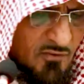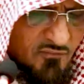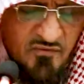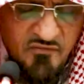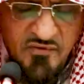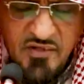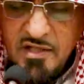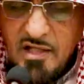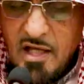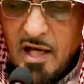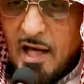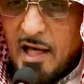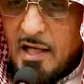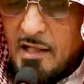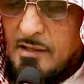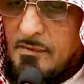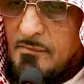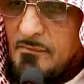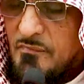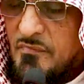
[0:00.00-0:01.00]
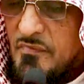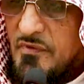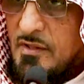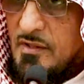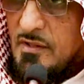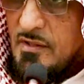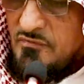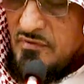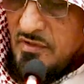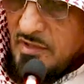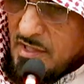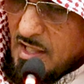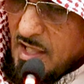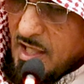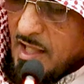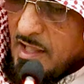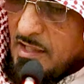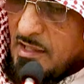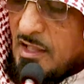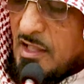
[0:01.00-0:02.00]
ففي النهار في
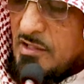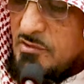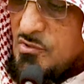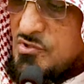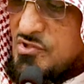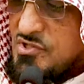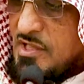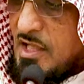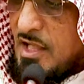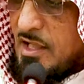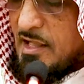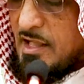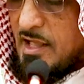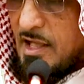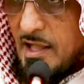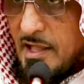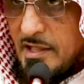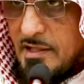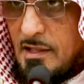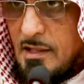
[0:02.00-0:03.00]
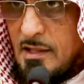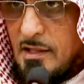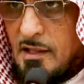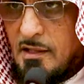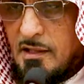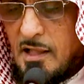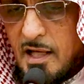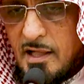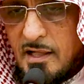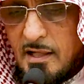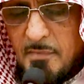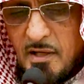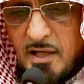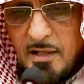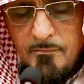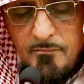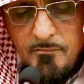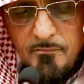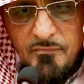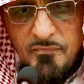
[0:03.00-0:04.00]
النهار قد استغنى عن
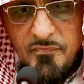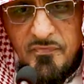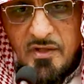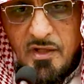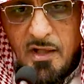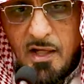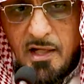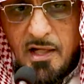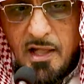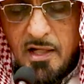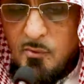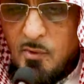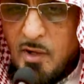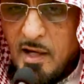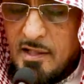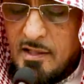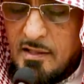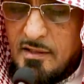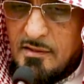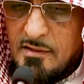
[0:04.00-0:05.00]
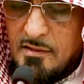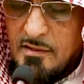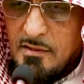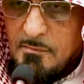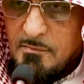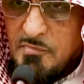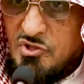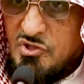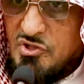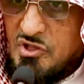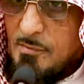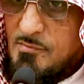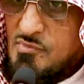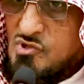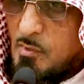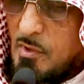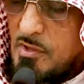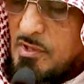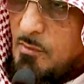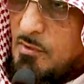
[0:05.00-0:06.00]
الكهرباء الأنوار
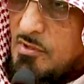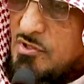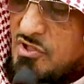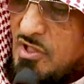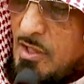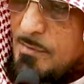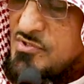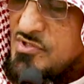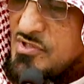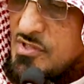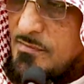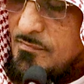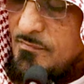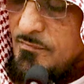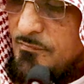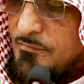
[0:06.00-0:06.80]
بالشمس وضوء الشمس